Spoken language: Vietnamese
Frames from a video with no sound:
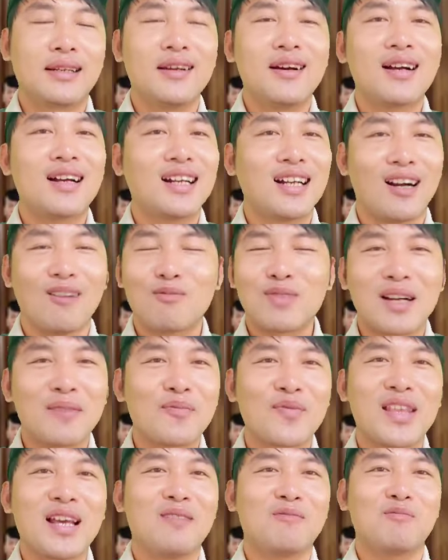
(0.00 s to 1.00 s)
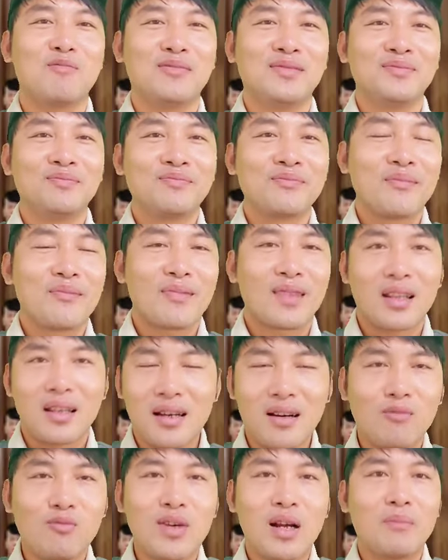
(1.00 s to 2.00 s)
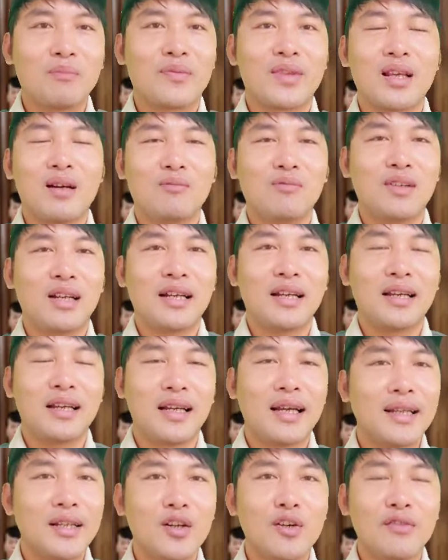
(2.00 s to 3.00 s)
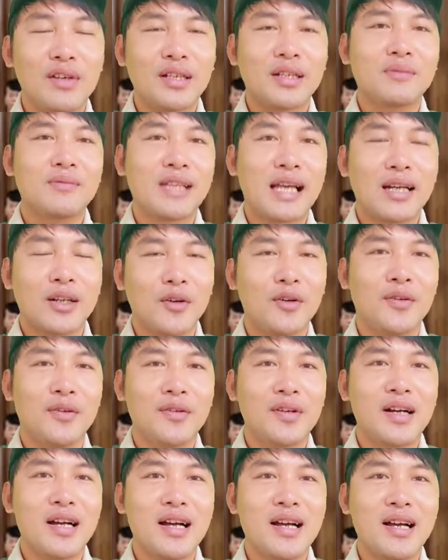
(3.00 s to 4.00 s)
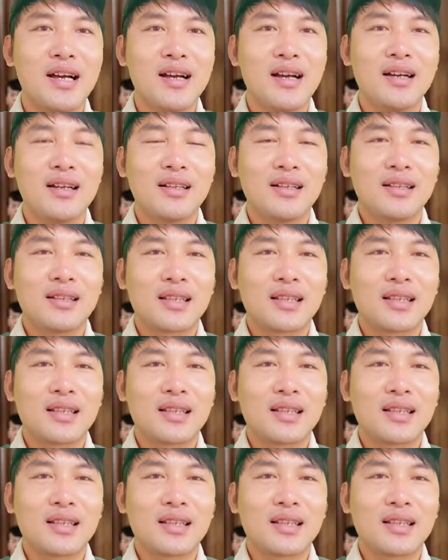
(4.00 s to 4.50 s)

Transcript: nó không nằm trong không nằm trong cái đề nghị của viện kiểm sát luôn à,